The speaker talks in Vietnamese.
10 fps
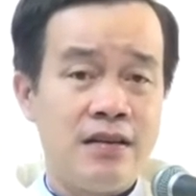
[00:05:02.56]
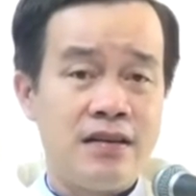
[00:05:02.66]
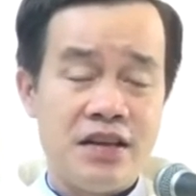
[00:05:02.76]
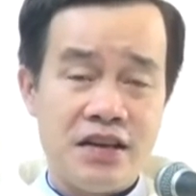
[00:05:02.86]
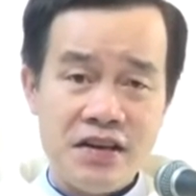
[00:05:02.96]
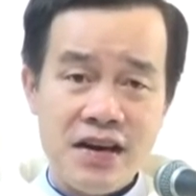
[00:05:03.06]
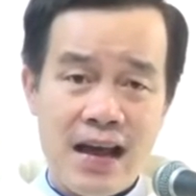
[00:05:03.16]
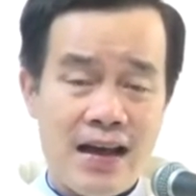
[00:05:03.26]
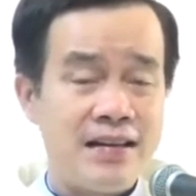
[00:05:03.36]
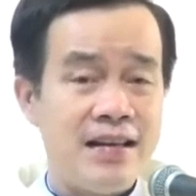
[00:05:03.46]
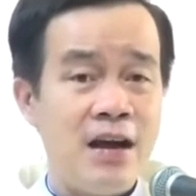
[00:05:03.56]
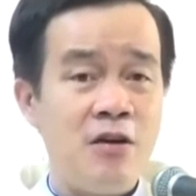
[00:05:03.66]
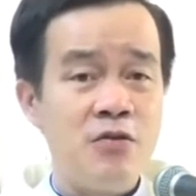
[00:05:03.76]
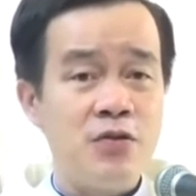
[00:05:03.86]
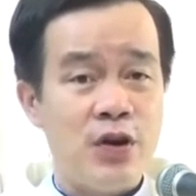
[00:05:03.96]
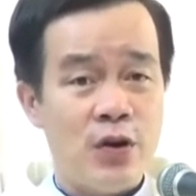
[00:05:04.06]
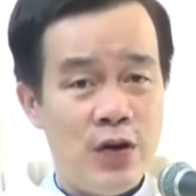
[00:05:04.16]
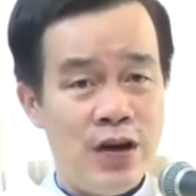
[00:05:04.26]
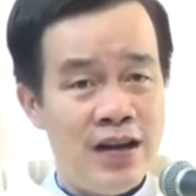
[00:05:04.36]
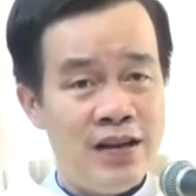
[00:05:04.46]
những lạc giáo
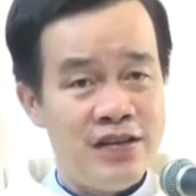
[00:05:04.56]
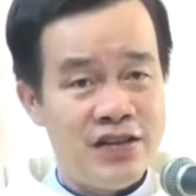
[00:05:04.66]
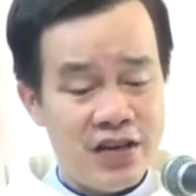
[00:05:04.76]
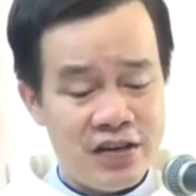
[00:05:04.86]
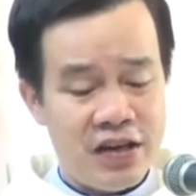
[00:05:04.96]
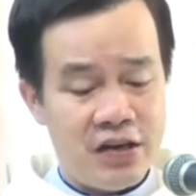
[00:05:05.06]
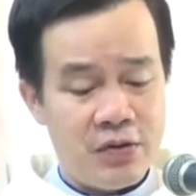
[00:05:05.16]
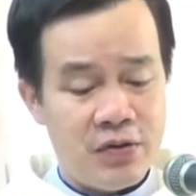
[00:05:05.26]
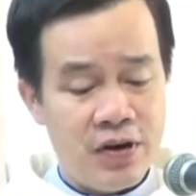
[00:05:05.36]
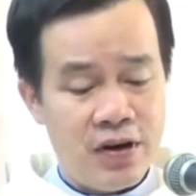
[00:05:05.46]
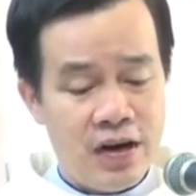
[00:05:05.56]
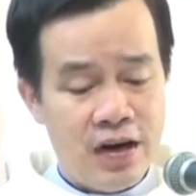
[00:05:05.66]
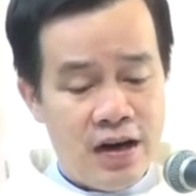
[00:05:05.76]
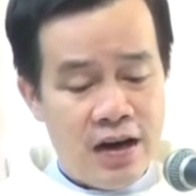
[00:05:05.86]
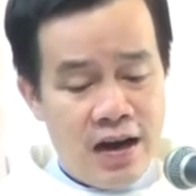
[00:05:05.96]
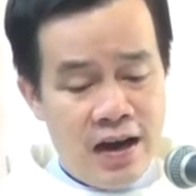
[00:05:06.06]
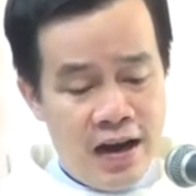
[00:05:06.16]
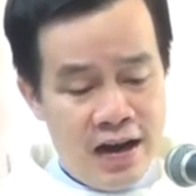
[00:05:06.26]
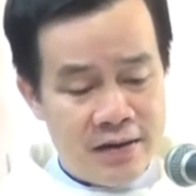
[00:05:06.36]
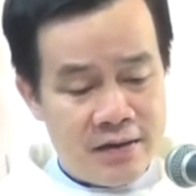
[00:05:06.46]
nổi lên rất nhiều.
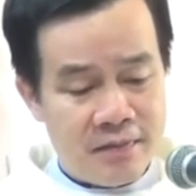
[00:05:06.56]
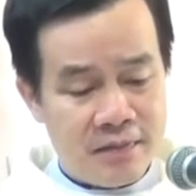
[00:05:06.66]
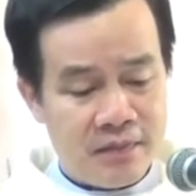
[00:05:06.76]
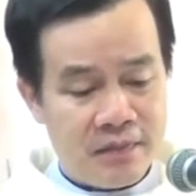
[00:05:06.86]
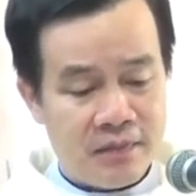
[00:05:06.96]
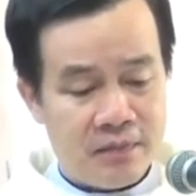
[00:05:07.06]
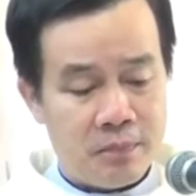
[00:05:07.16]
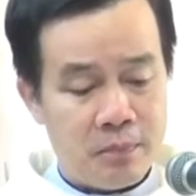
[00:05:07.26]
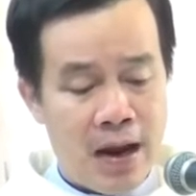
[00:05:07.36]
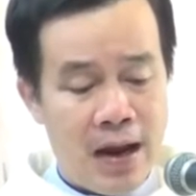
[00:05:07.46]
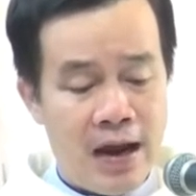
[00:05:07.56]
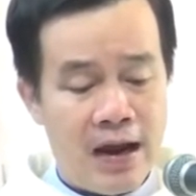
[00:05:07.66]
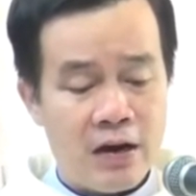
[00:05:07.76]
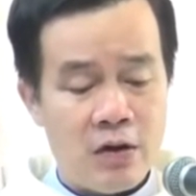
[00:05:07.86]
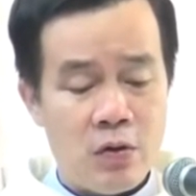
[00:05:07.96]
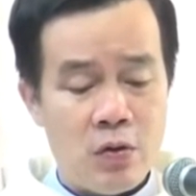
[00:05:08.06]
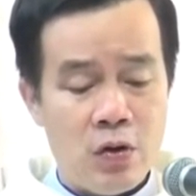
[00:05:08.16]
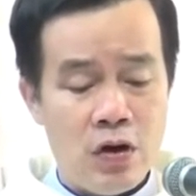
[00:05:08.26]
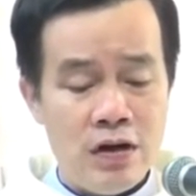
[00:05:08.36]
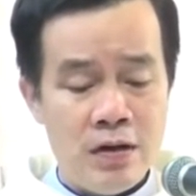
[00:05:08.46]
Hết bè
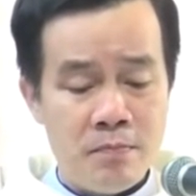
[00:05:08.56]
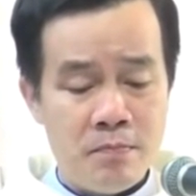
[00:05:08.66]
của